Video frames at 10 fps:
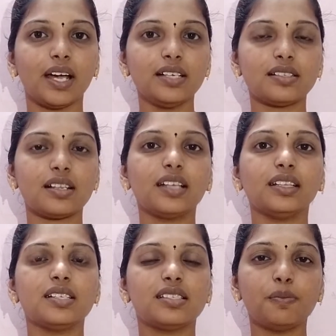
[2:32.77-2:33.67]
வயசில்
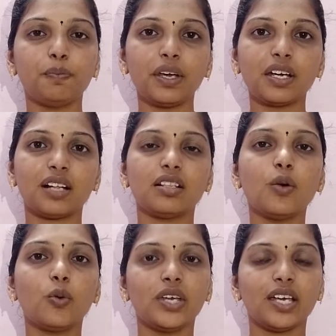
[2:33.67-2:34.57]
இந்த சிப்பிகள்
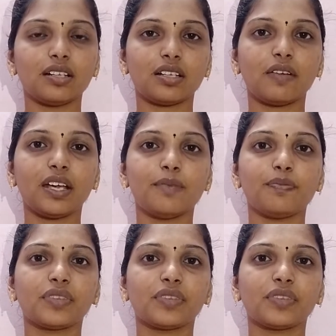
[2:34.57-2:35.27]
தான் உயர்ந்தவை